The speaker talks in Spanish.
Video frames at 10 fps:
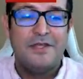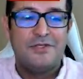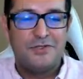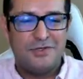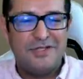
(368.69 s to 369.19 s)

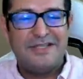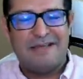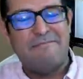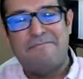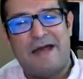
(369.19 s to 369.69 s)
Son
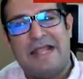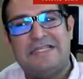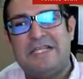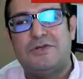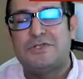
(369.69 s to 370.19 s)
tan
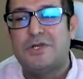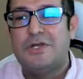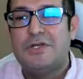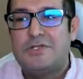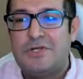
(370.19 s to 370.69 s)
parecidos
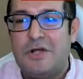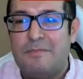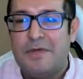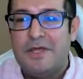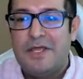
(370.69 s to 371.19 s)

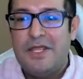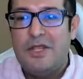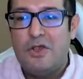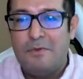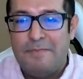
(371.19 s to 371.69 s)
Trump y
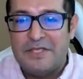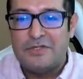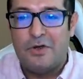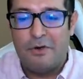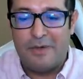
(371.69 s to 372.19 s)

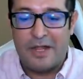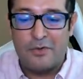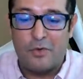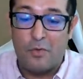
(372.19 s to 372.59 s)
López Obrador.